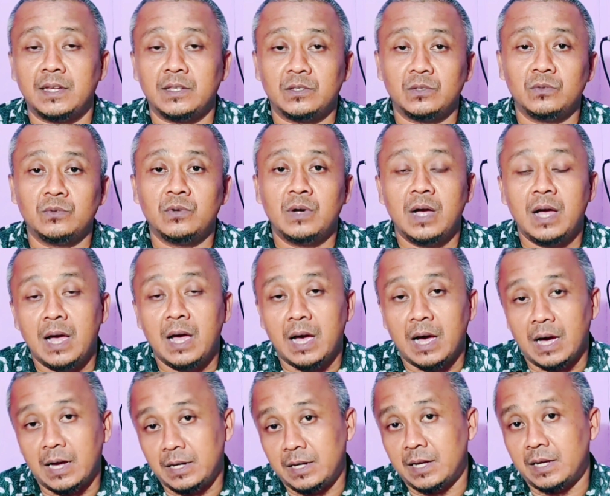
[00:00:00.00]
yaitu
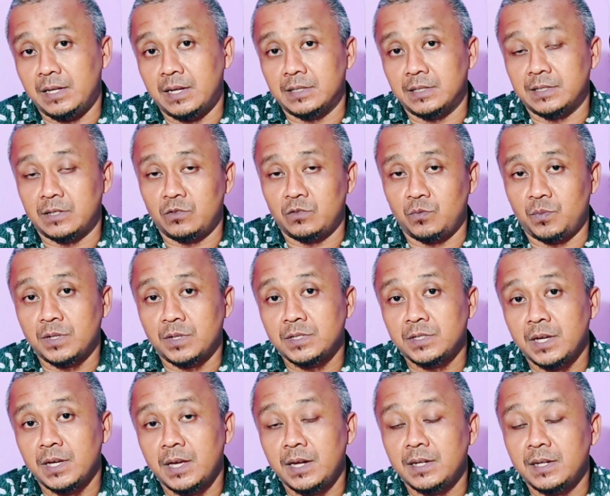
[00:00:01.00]
ada yang satu
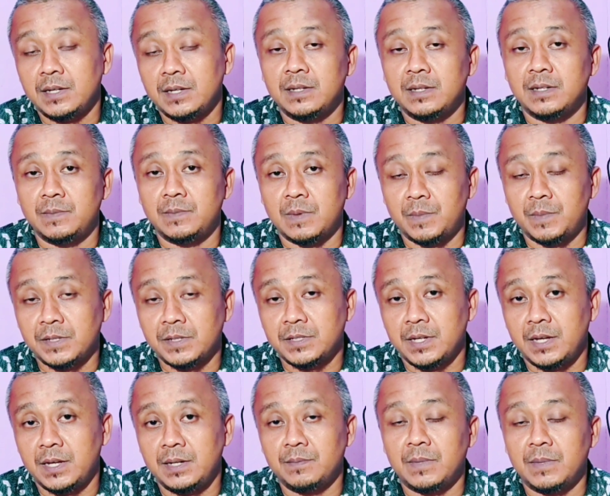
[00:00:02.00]
persen, lima
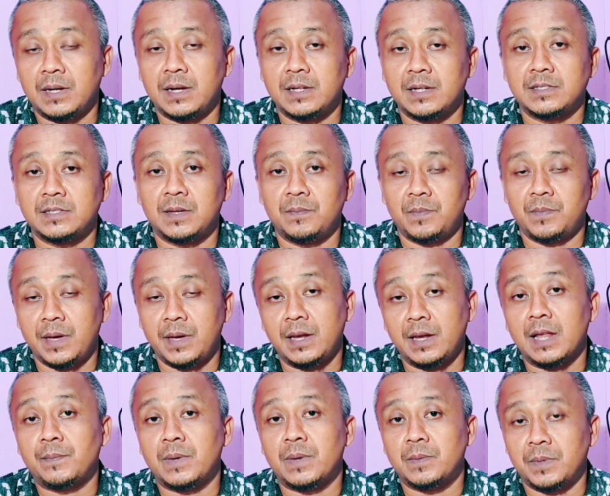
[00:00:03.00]
persen, bahkan
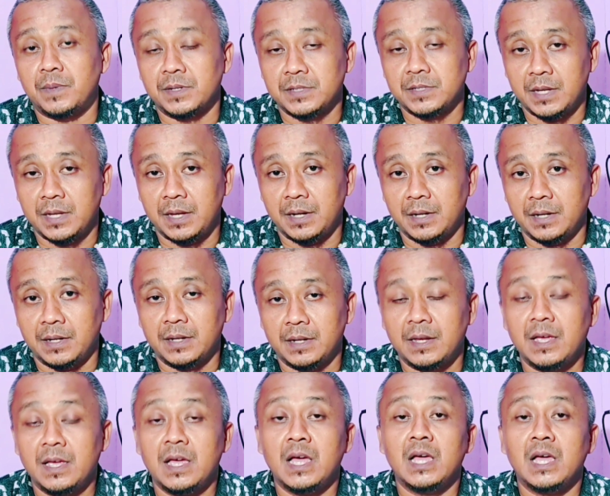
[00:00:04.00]
sampai 8 persen.
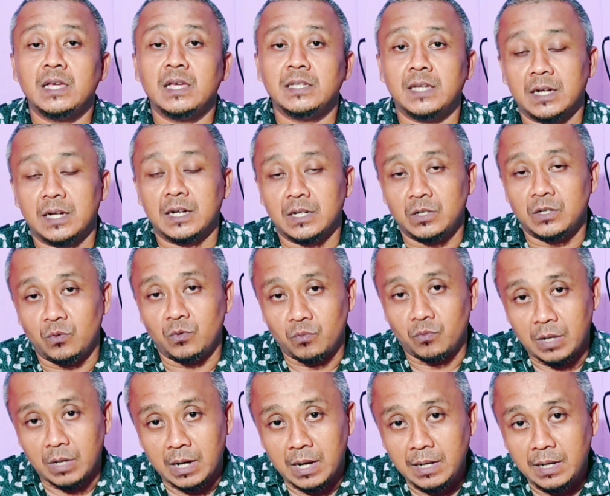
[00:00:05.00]
Yang
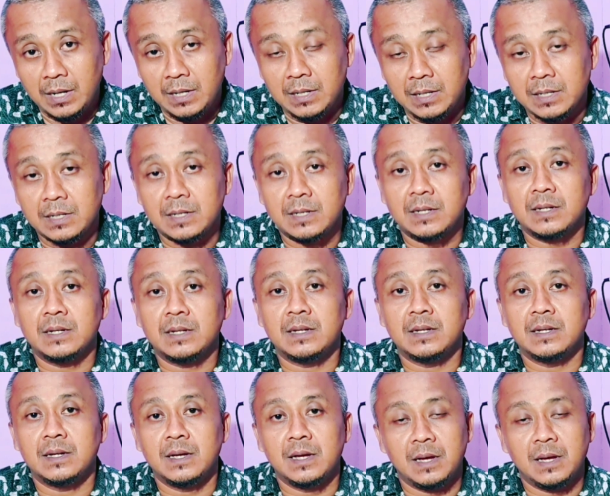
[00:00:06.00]
kedua
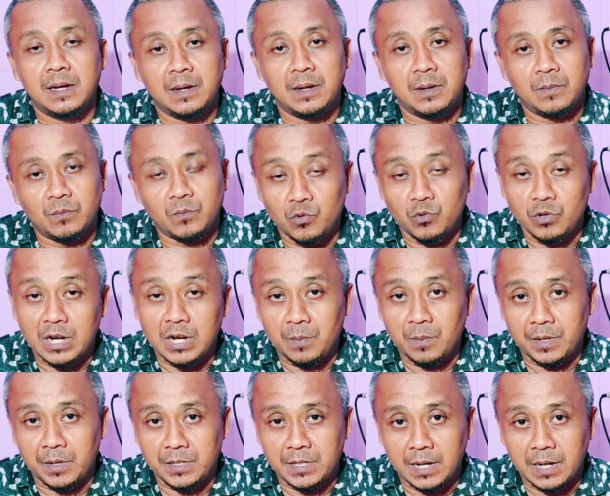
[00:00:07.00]

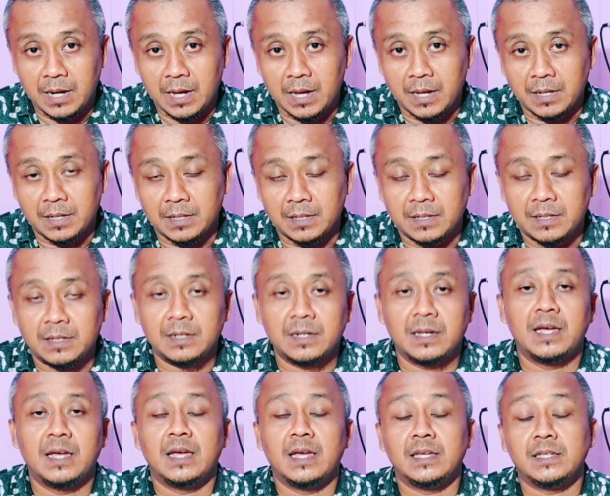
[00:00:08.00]
bunga berjalan.
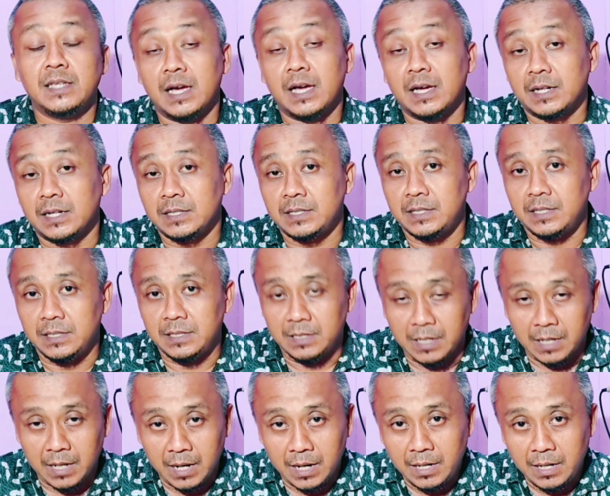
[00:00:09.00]
Yang
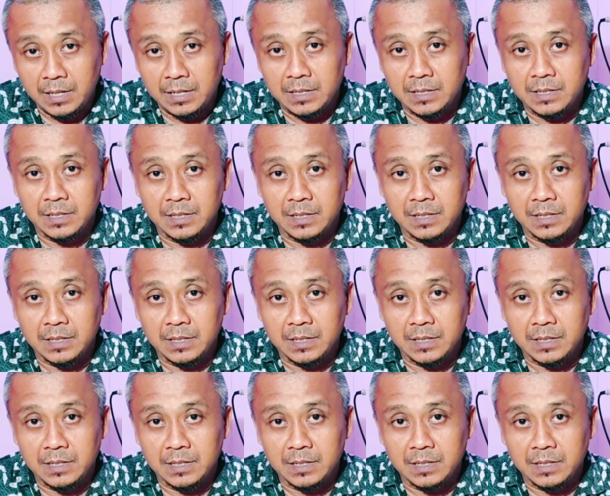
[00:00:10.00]
ketiga